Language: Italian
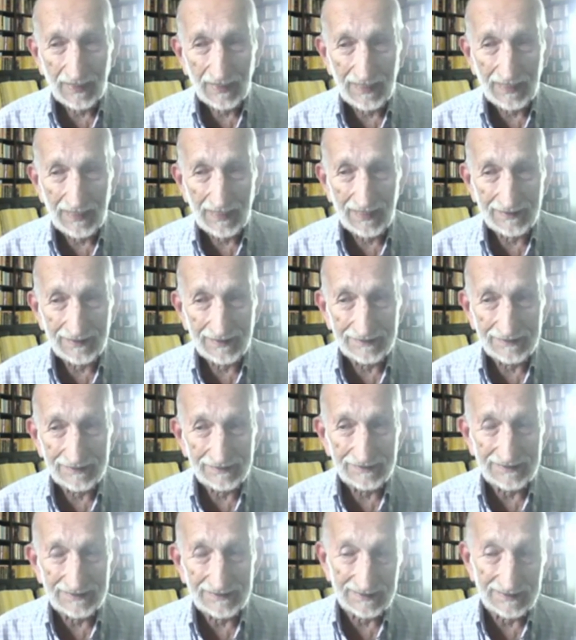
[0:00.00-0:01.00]
eh,
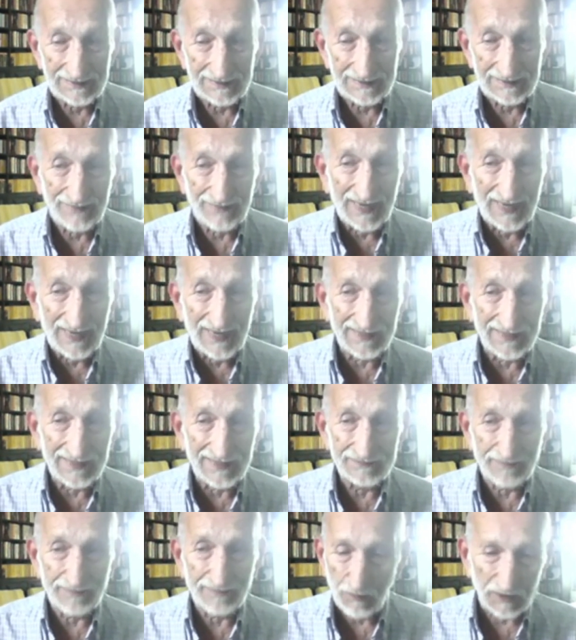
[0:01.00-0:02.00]
la, la, valle
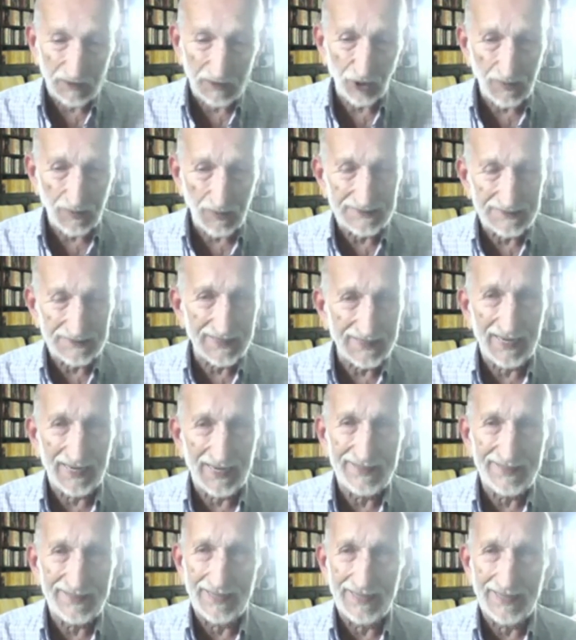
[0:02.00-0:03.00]
de, per quanto riguarda
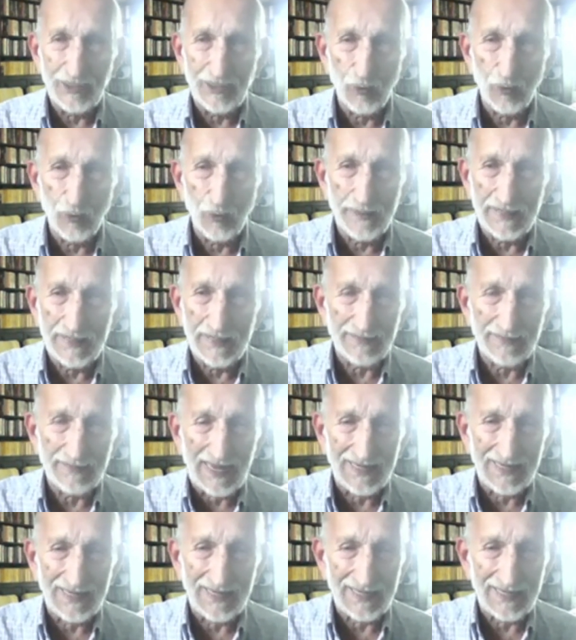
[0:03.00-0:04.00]
il Kenya, il Nubi,
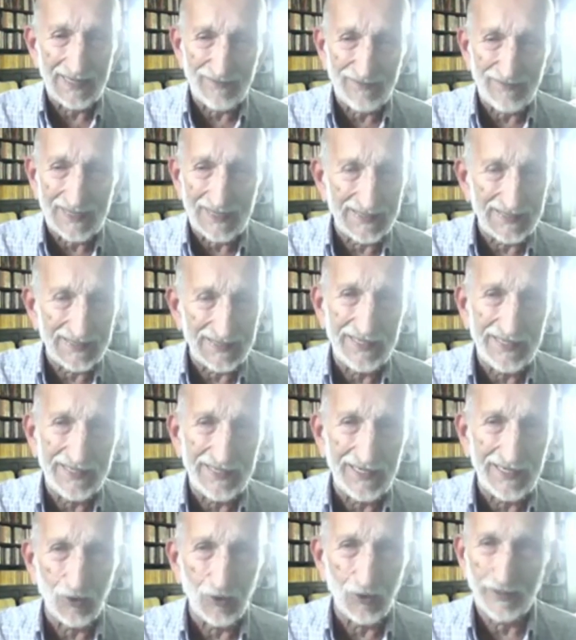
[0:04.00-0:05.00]
la, valle, la, valle, del
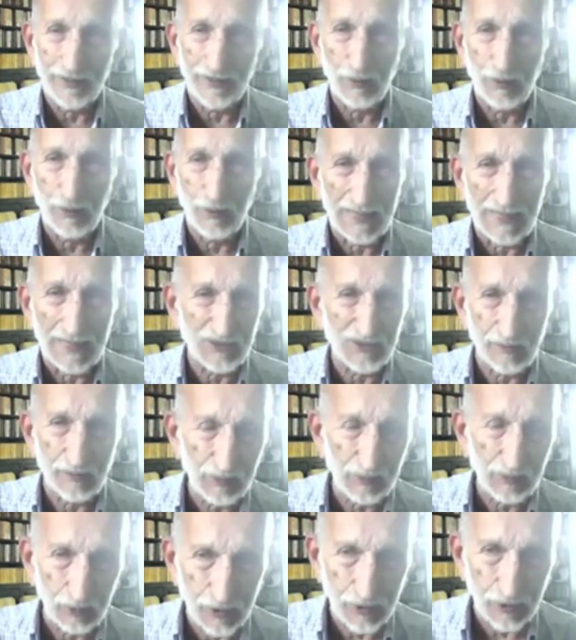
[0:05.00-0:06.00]
Nilo riguarda
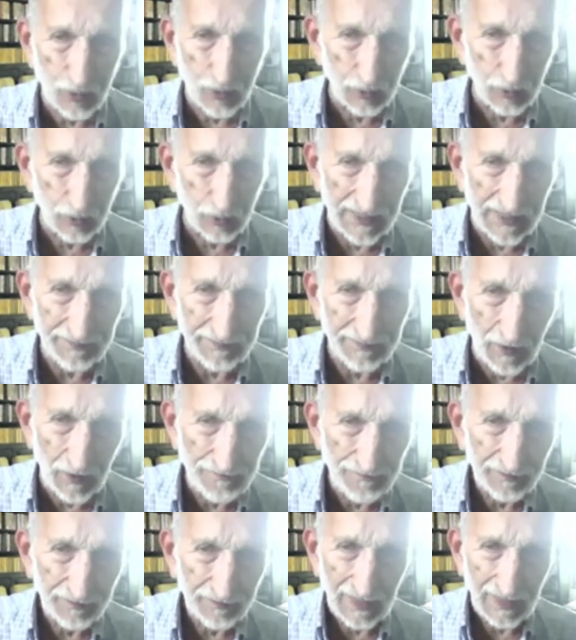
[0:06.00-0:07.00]
soprattutto il Sudan,
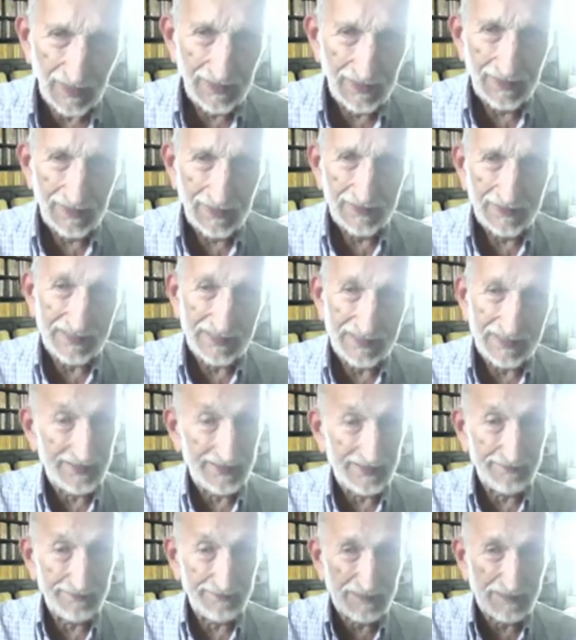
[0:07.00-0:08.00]
no? che
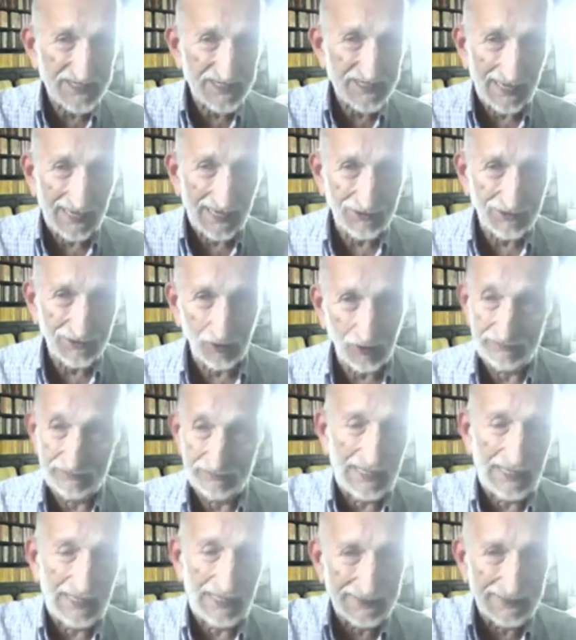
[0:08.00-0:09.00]
in
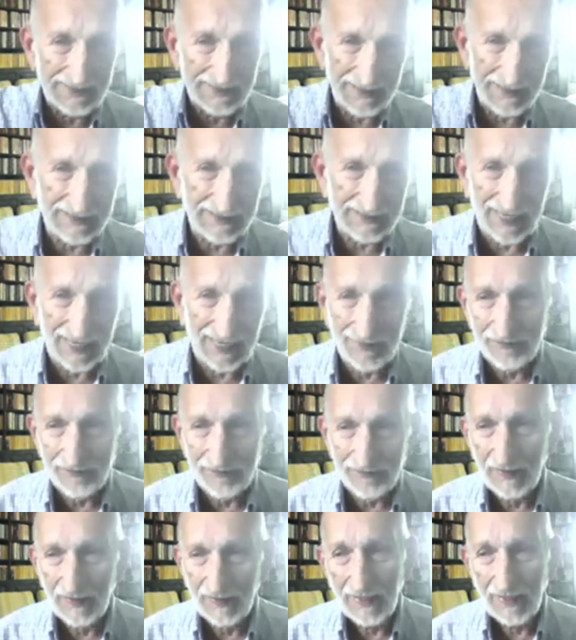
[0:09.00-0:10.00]
passato,
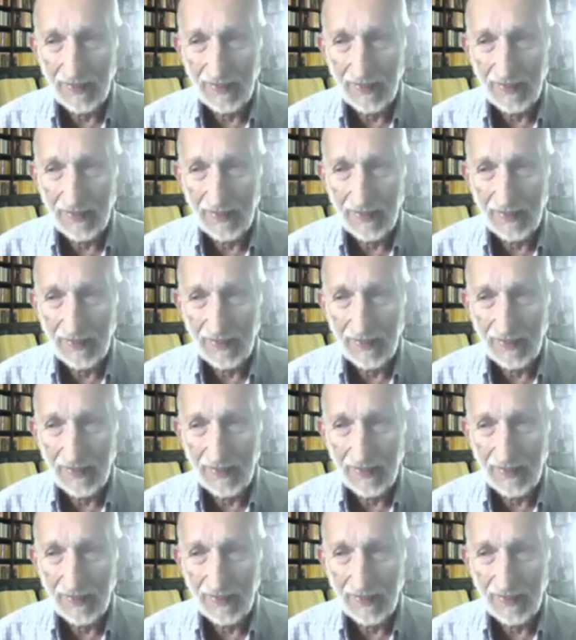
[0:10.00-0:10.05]
nell'antichità,